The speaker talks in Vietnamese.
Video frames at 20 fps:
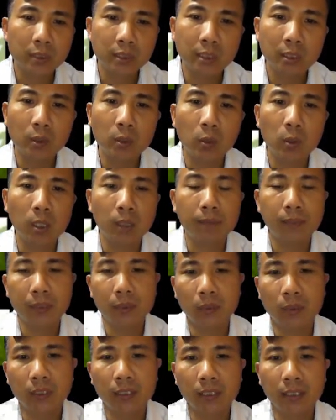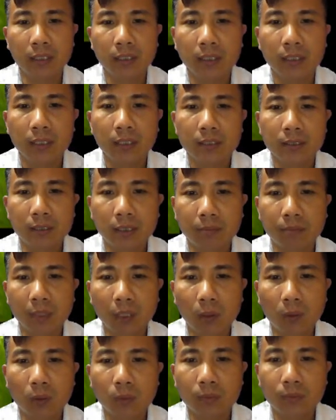tiêu hóa protein, chất
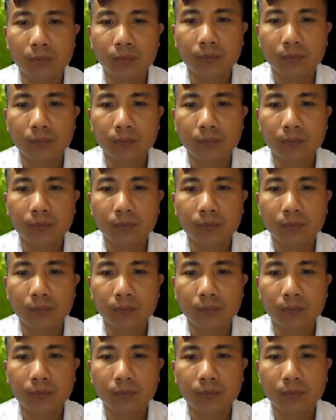béo,